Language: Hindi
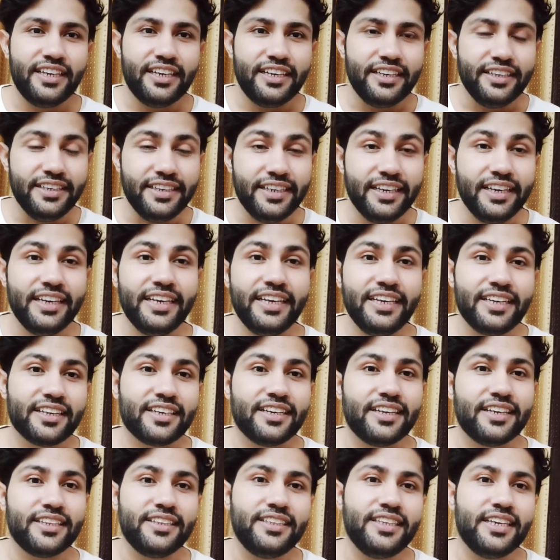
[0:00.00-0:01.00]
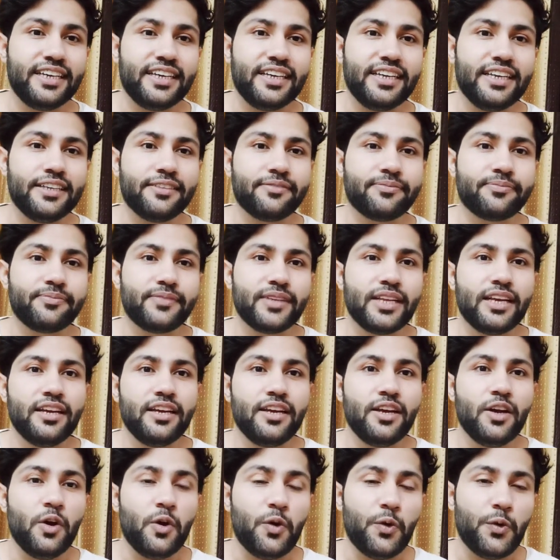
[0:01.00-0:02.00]
डिलीट कर दिया गया
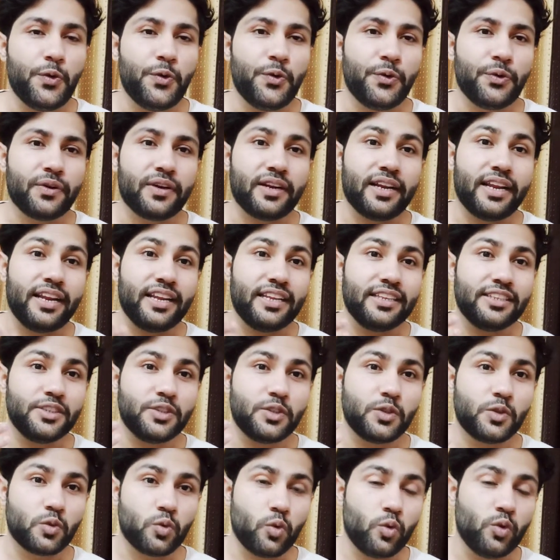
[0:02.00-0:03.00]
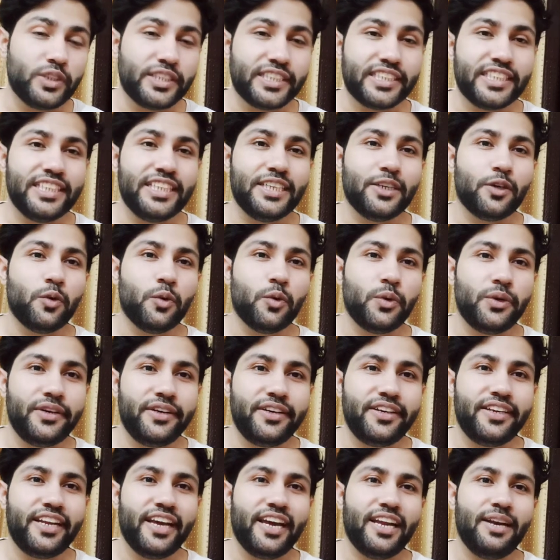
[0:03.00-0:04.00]
है और सोच के देखो
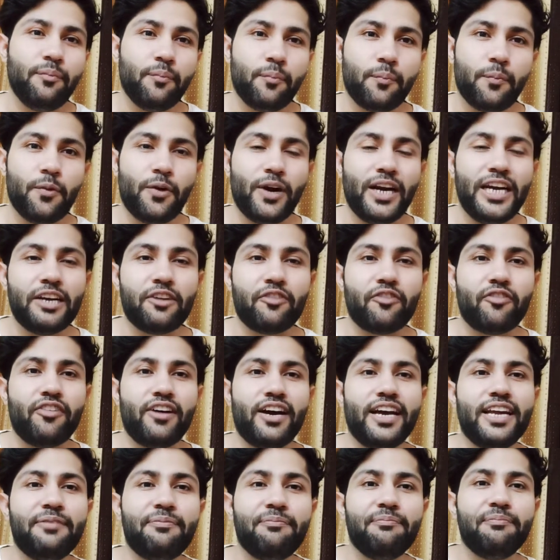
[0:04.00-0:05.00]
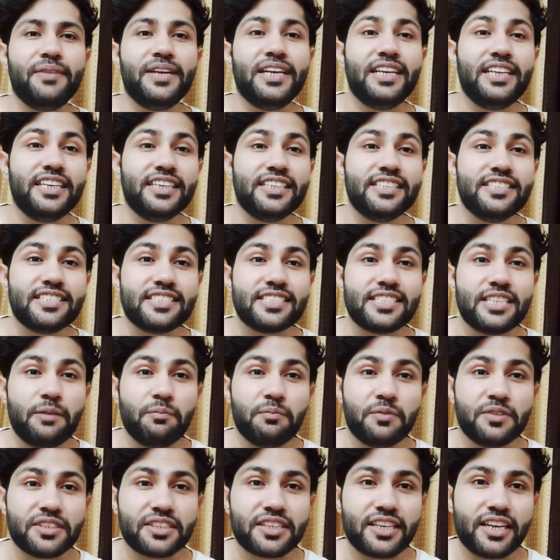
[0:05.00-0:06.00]
10.5 मिलियन
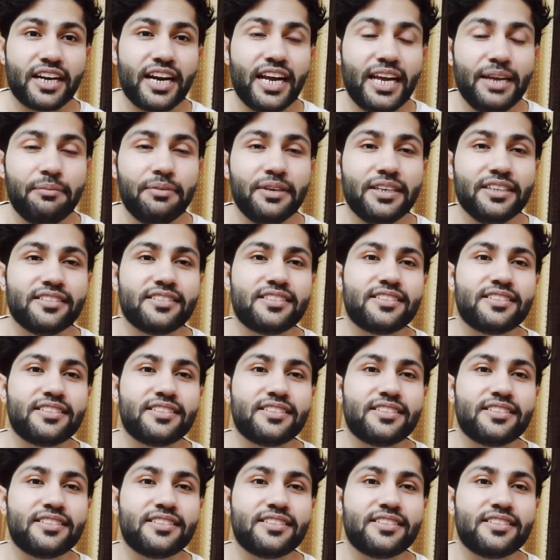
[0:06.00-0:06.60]
सब्सक्राइबर्स